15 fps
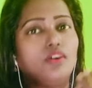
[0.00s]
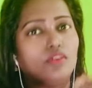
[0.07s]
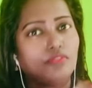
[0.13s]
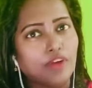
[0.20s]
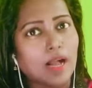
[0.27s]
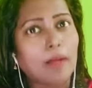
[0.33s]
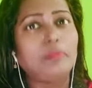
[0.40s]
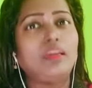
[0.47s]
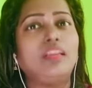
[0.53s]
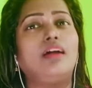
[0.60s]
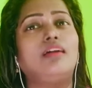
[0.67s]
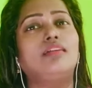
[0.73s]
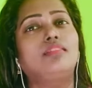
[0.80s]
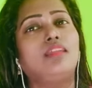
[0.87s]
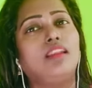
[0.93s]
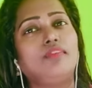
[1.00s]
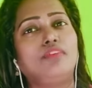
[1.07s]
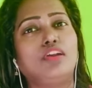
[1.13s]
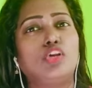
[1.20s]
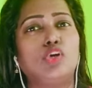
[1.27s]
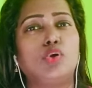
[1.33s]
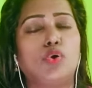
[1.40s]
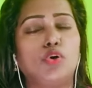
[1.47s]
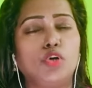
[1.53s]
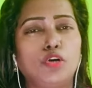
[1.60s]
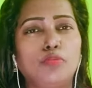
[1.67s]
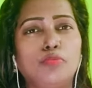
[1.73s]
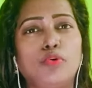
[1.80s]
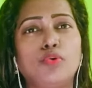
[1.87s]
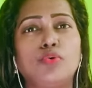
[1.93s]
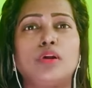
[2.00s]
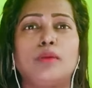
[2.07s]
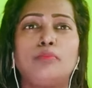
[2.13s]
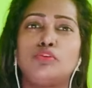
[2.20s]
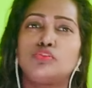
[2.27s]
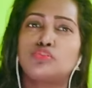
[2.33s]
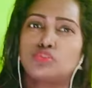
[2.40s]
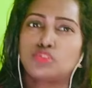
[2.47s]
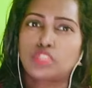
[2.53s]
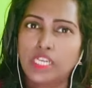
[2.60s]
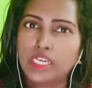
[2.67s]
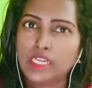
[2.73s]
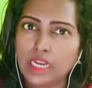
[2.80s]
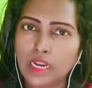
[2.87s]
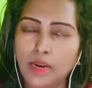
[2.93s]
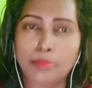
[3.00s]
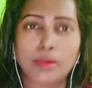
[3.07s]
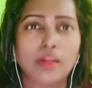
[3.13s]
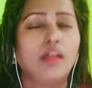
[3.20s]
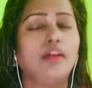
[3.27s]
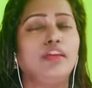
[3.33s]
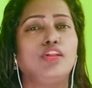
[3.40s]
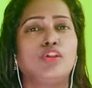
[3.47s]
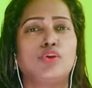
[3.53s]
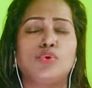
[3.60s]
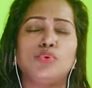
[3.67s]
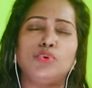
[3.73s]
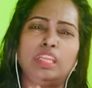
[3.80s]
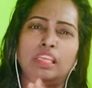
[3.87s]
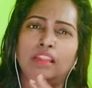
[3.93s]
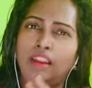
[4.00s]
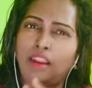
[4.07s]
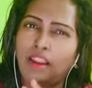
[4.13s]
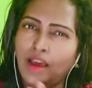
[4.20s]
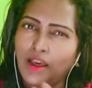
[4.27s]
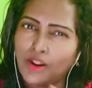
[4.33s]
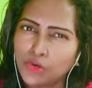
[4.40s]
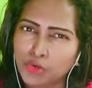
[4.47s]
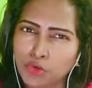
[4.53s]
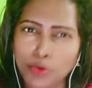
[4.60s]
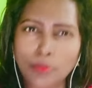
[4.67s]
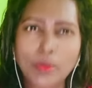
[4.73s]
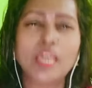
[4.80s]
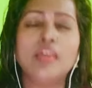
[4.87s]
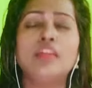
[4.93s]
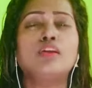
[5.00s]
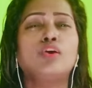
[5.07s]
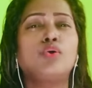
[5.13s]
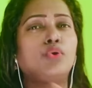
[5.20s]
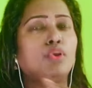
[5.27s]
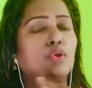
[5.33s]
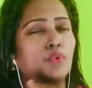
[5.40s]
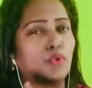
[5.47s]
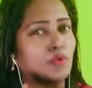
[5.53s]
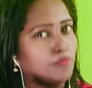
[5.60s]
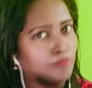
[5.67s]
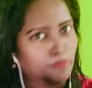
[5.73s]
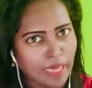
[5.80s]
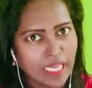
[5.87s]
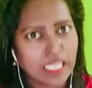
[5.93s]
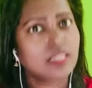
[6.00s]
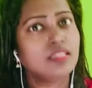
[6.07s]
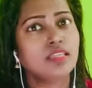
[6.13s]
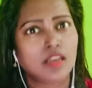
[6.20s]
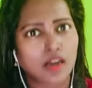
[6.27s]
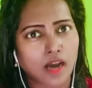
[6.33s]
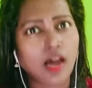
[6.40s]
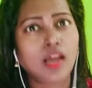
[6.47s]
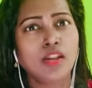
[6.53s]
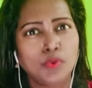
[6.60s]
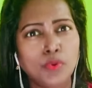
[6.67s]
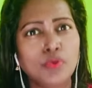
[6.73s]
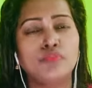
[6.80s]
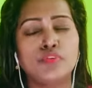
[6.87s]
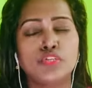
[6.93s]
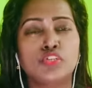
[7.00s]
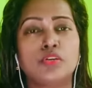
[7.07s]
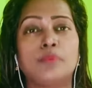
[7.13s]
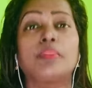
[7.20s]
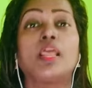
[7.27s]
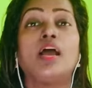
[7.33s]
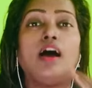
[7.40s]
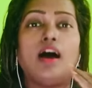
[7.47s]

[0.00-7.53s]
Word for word: ஃபேமிலி அடுத்த லெவலுக்கு கொண்டு போகணும் நம்மளும் சொசைட்டியில் இப்படிலாம் இருக்கணும்னு எல்லாருக்குமே இருக்கக்கூடிய ஒரு பேசிக்கான ஒரு விஷயம்